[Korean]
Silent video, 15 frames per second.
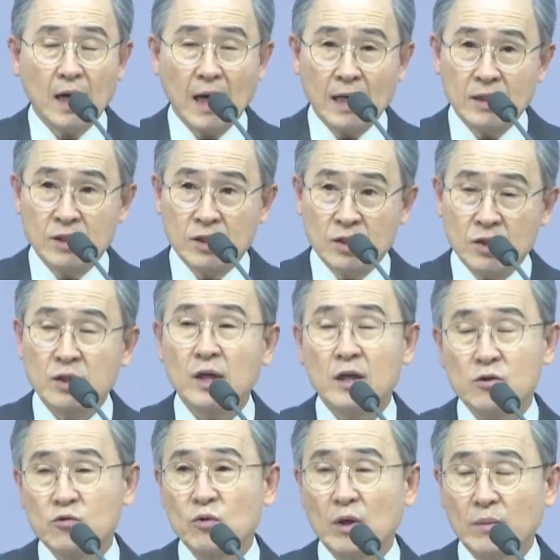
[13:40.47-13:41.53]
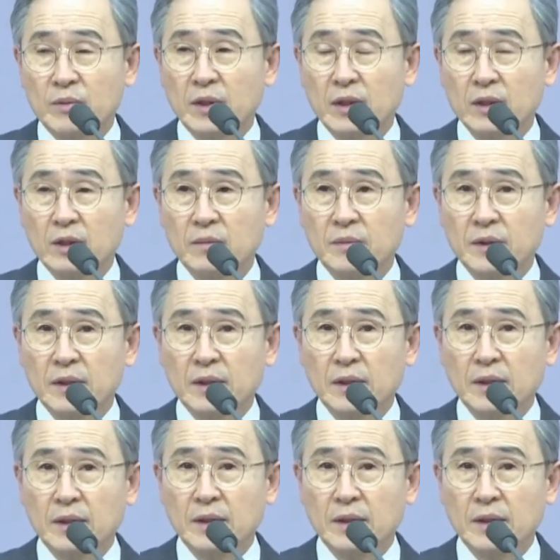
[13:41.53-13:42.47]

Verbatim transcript: 안전할 수가 없다는 겁니다.